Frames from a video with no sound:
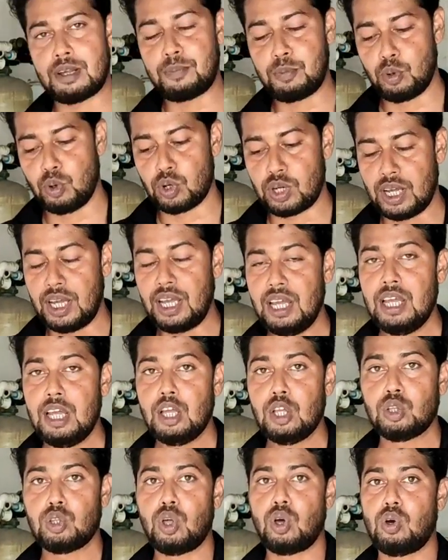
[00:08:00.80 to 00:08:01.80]
এটা পুরোটা
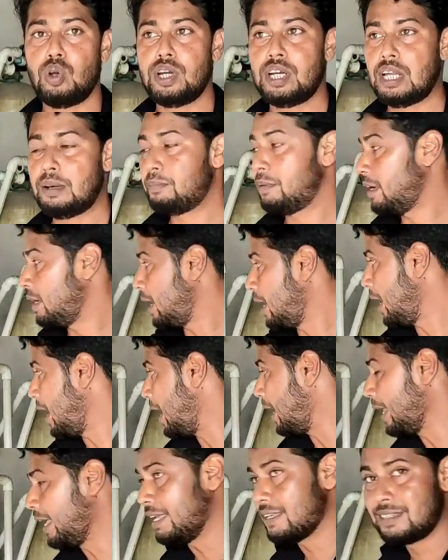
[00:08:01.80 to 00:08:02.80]
তখন এটা আপনার
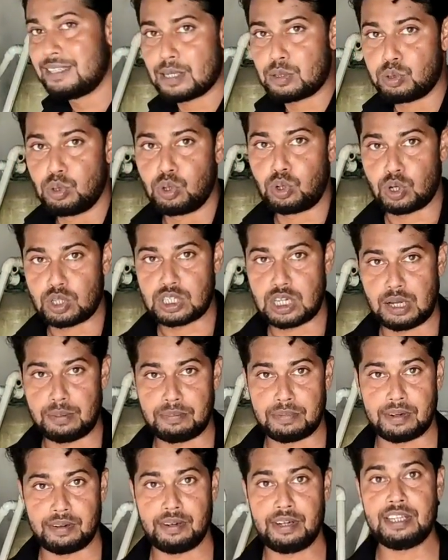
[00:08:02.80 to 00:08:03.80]
আর এস দিয়ে শুরু করেছিলাম
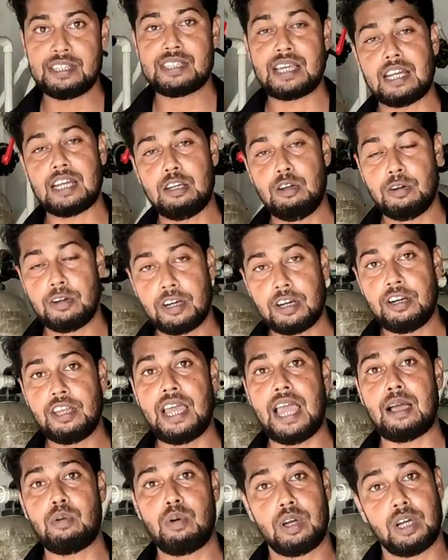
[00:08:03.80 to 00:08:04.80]
রিসার্কুলেটরি
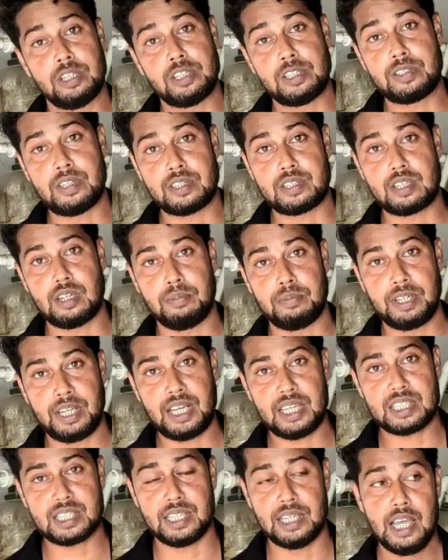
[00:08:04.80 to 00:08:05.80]
অ্যাকোয়াকালচার সিস্টেম ঠিক
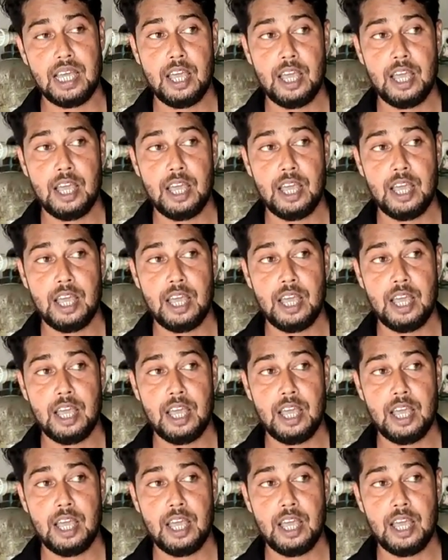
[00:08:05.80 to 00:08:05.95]
আছে